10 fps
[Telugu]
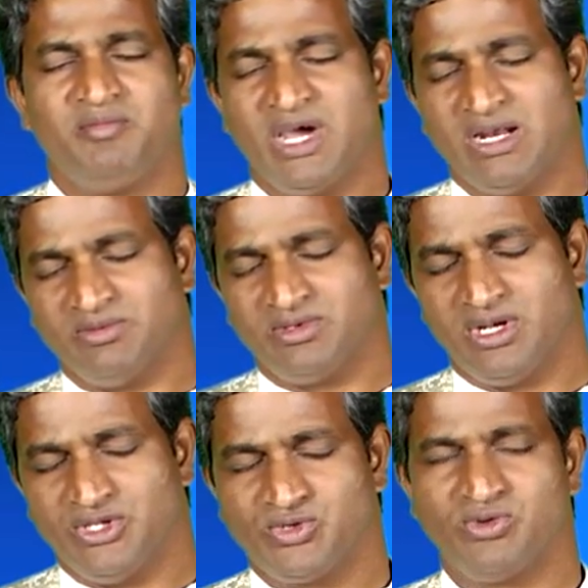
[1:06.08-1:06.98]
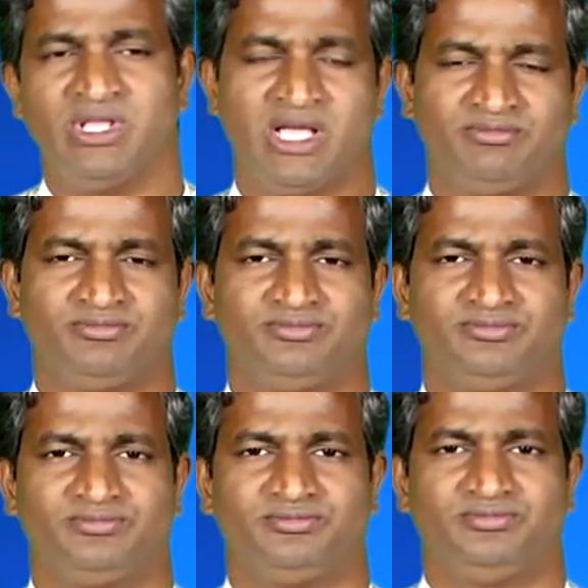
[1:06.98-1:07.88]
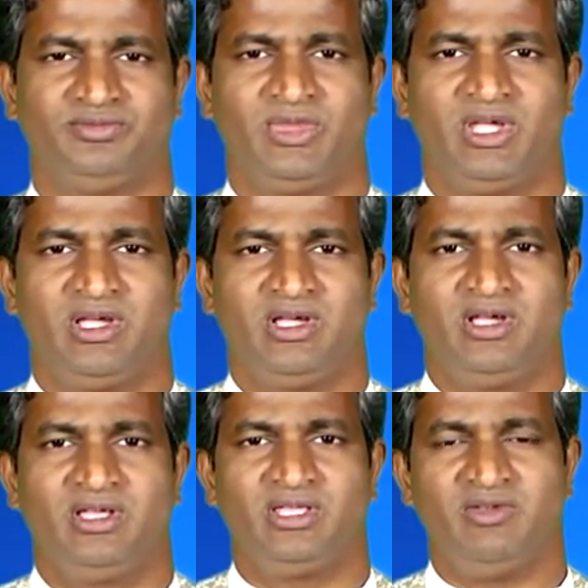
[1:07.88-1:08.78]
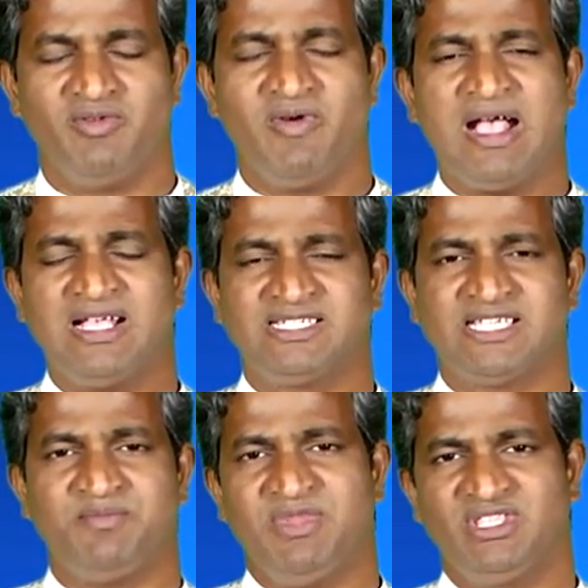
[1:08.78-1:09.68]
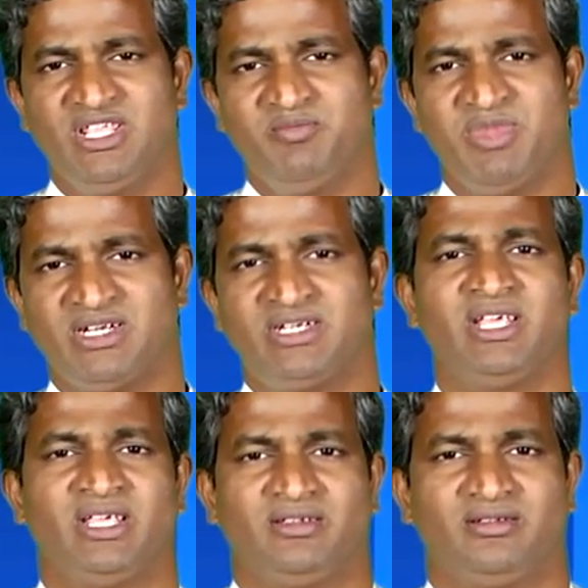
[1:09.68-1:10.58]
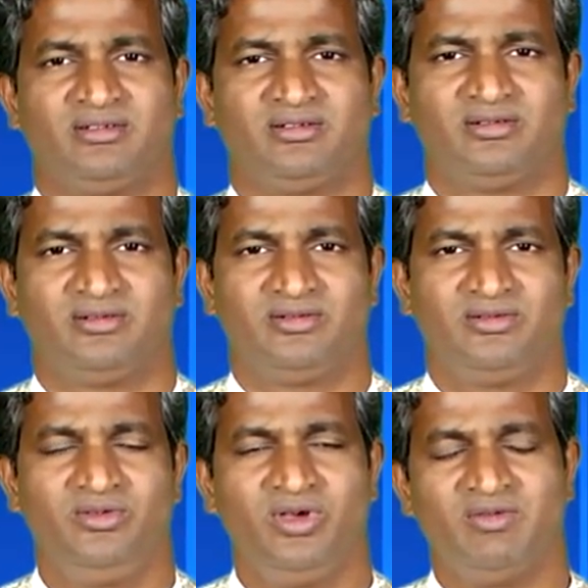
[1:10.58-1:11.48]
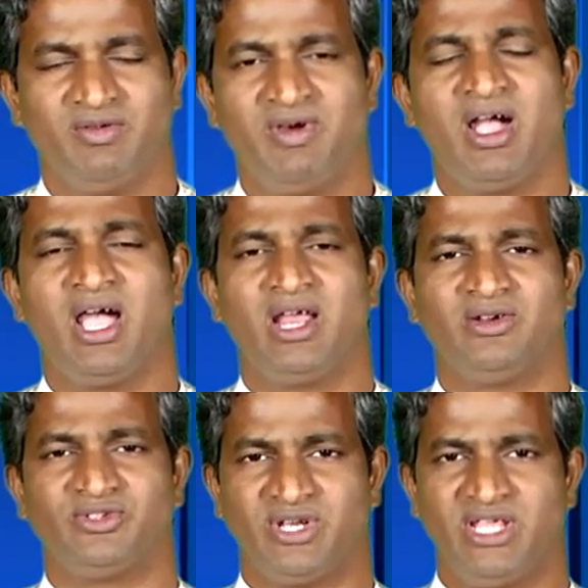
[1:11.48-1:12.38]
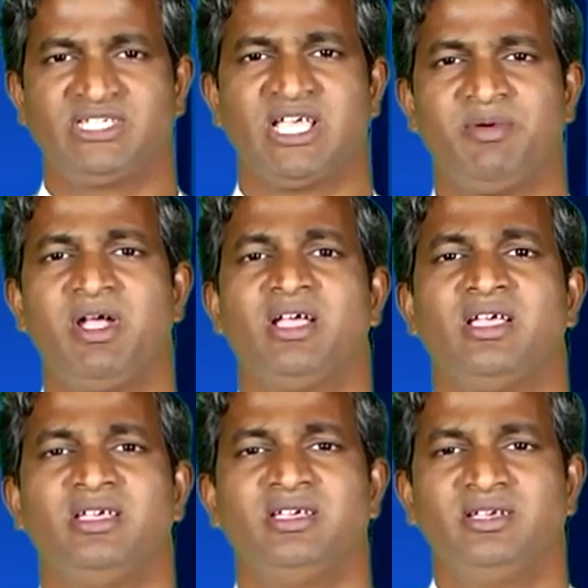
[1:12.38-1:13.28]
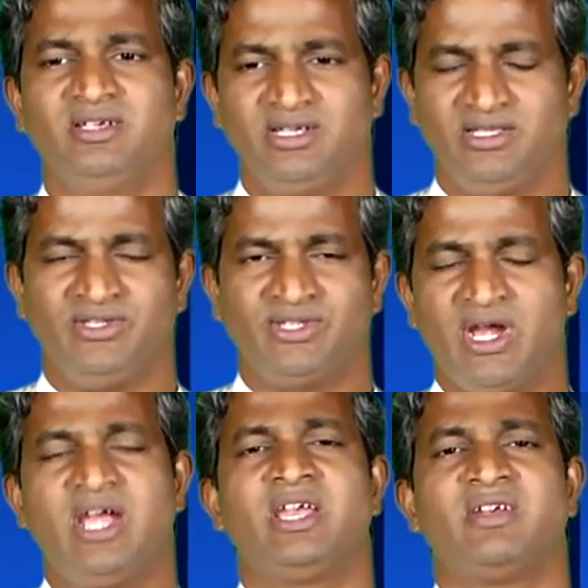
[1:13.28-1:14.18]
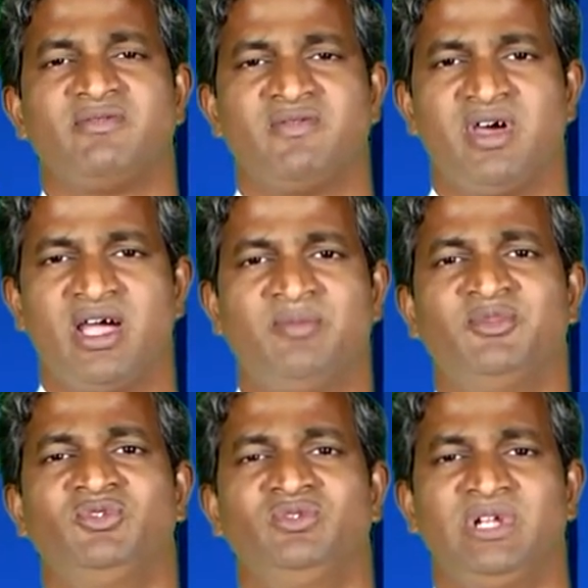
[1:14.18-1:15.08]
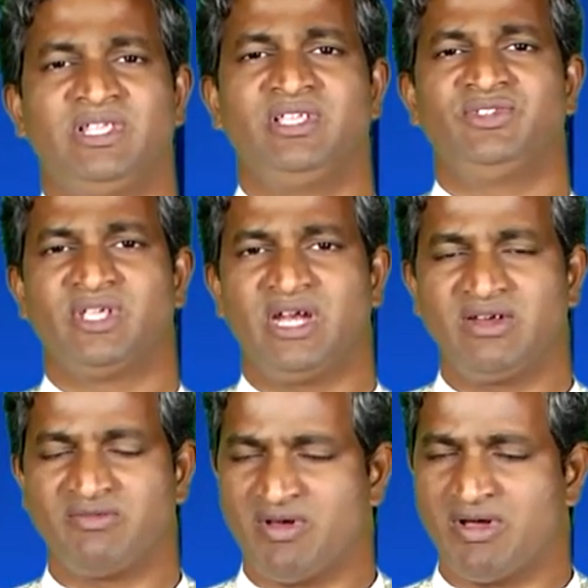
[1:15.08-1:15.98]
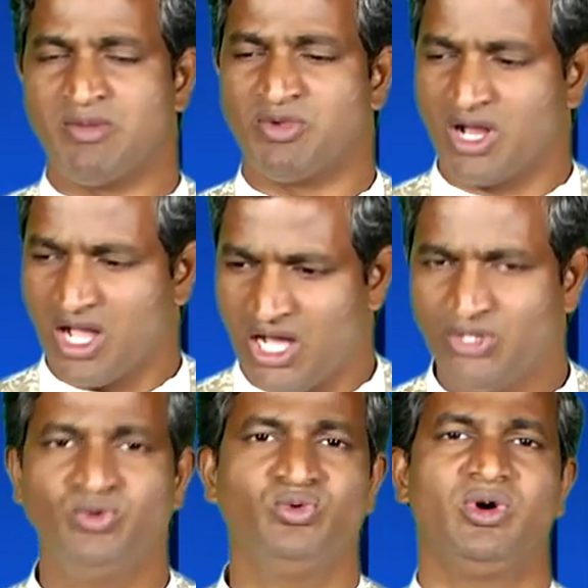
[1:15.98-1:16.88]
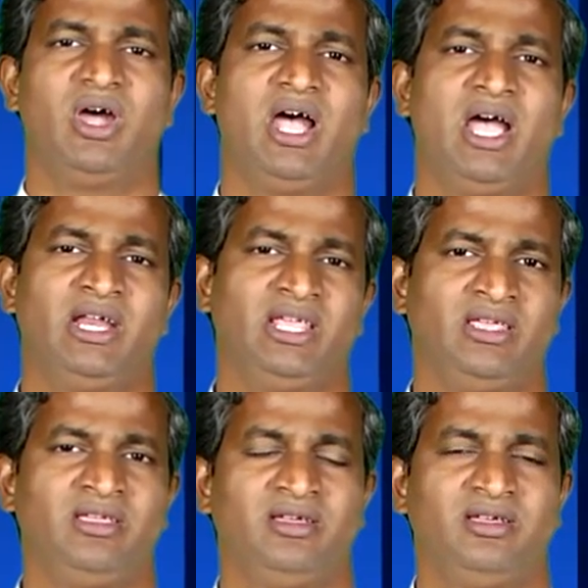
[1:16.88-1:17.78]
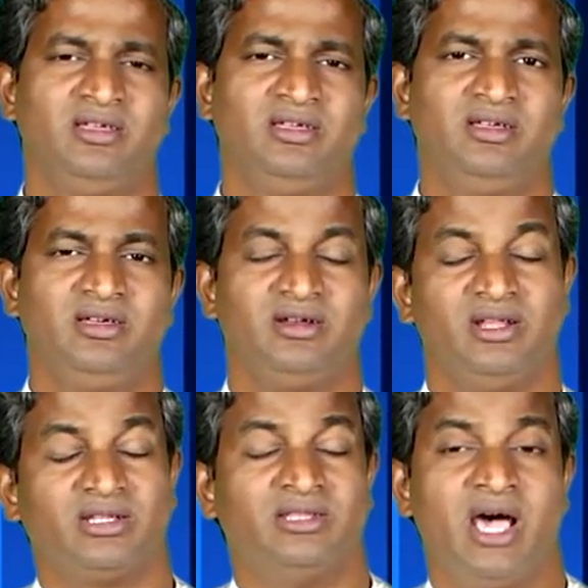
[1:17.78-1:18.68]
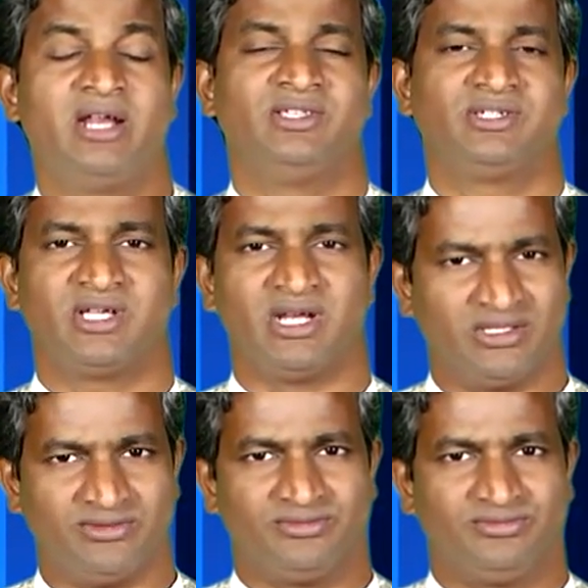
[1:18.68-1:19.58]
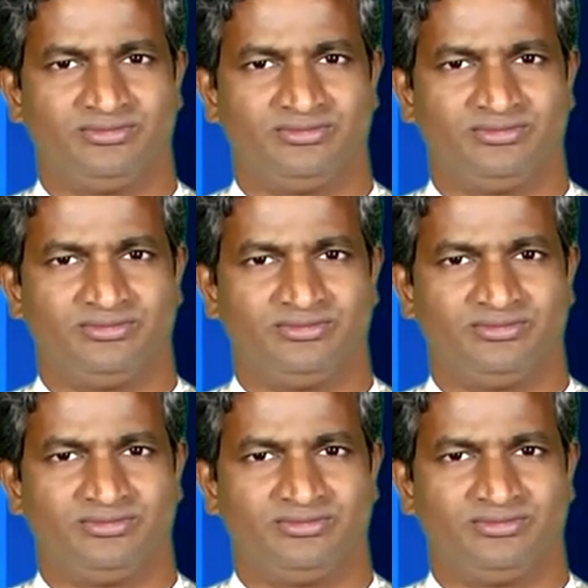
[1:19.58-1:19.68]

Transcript: మనం తెలుసుకుందాం ఈ వివాహ సమ్మతిని బట్టి కొన్ని వివాహాలను శ్రీసభ ఇది సరైనటువంటి వివాహము లేదా ఇది సరైన వివాహము కాదు అని నిర్ధారించగలదు